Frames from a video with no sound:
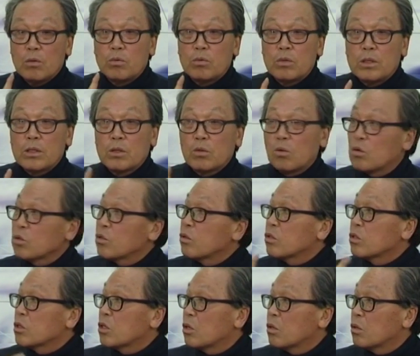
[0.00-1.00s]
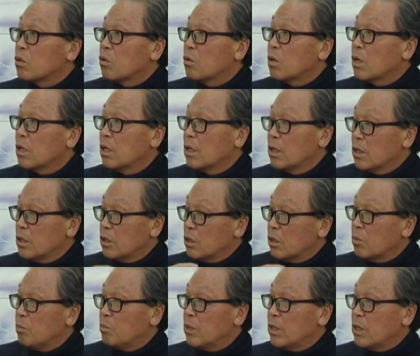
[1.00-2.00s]
우리 고속철도가 음.
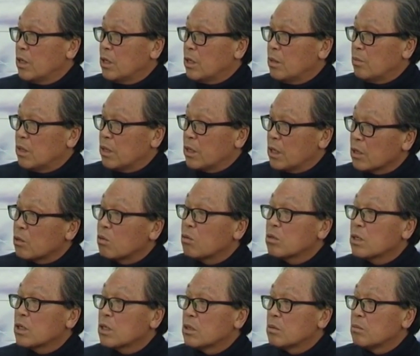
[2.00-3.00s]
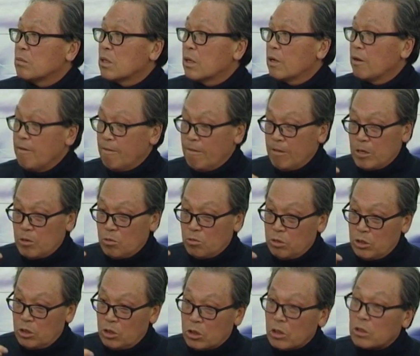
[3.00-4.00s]
네. 연변에 이미 개통되었습니다. 이건
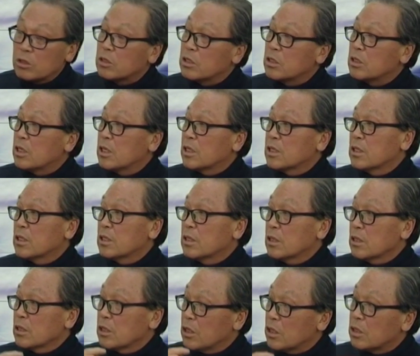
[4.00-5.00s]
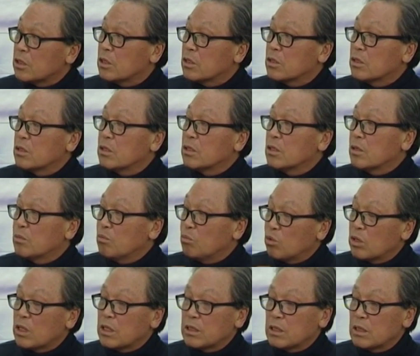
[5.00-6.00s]
우리 정치 대사사 경제적이나
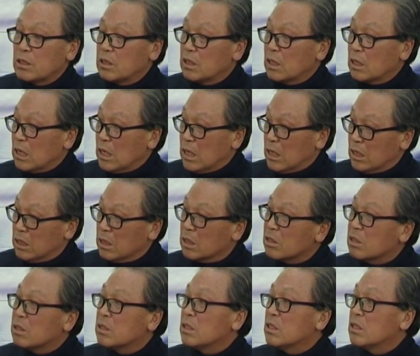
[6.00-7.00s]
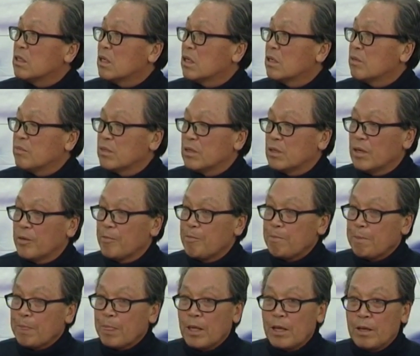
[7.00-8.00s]
문화적이나 가장 큰 일이 아닙니까?
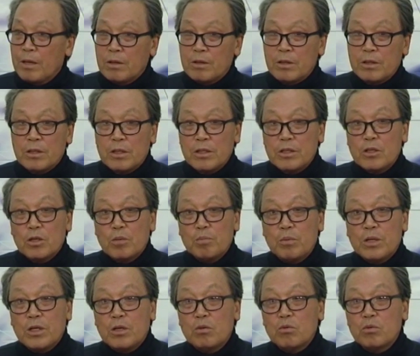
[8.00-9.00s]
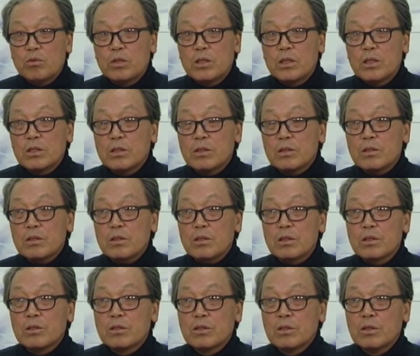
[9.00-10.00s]
그런데 연변 뉴스에서
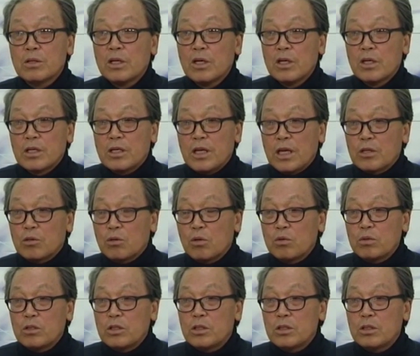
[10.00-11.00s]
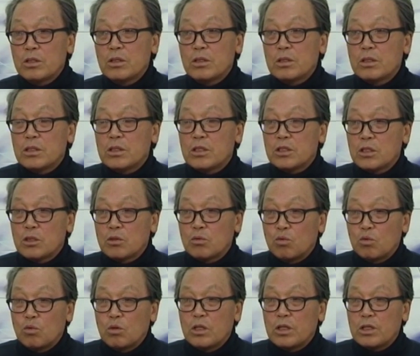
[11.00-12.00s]
개통식을
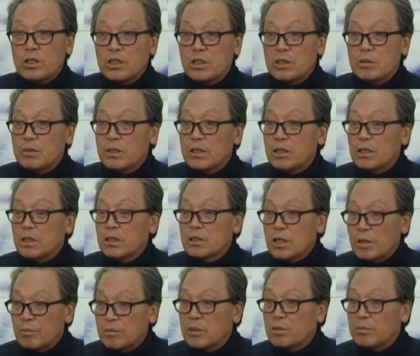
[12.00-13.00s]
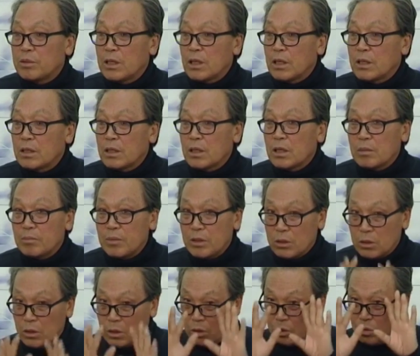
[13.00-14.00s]
9월 20일에 30일에
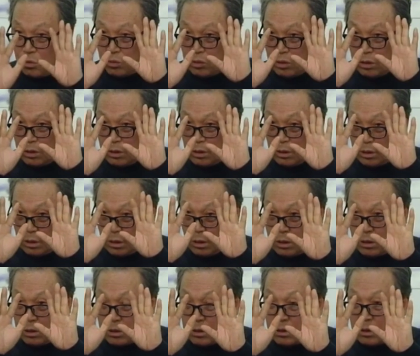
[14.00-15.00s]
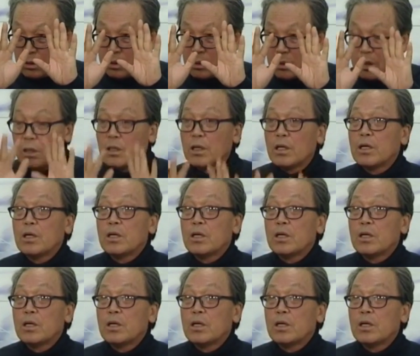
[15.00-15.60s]
한다하면서 뉴스를탁 띄웠는데